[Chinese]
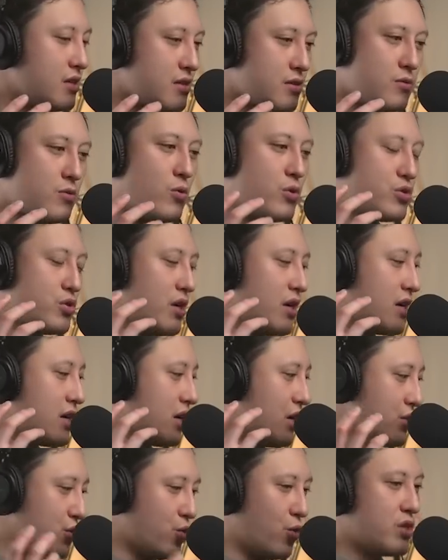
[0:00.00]
我觉得
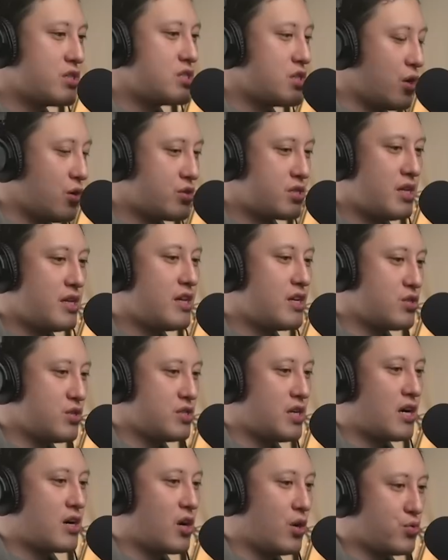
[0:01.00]
很多时候真的就
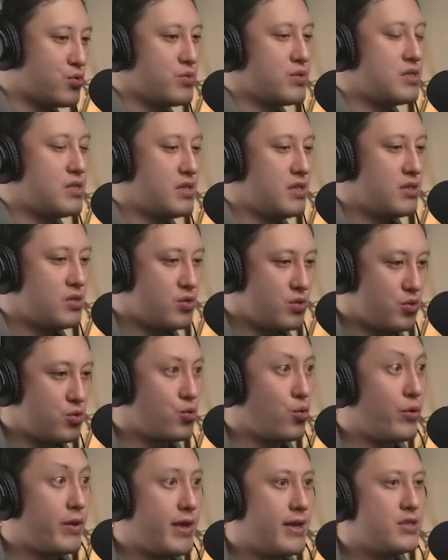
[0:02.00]
是要告诉自己，就是
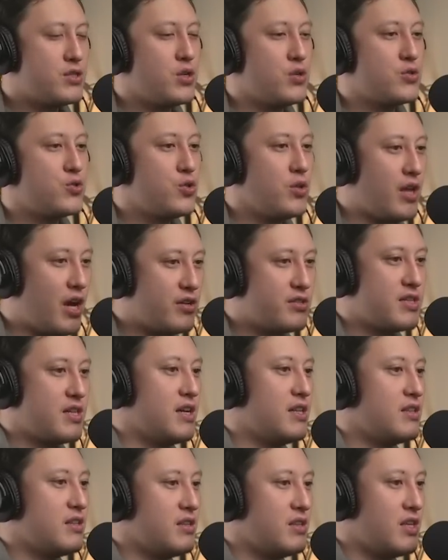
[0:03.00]
多研究，去了
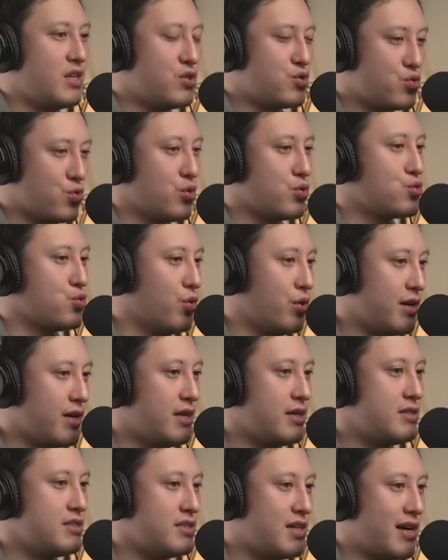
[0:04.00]
解你所做
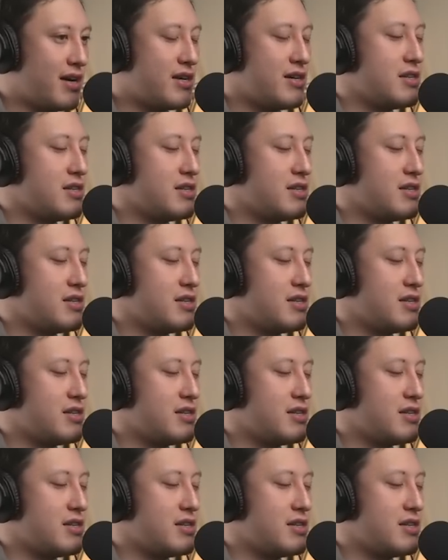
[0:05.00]
的任何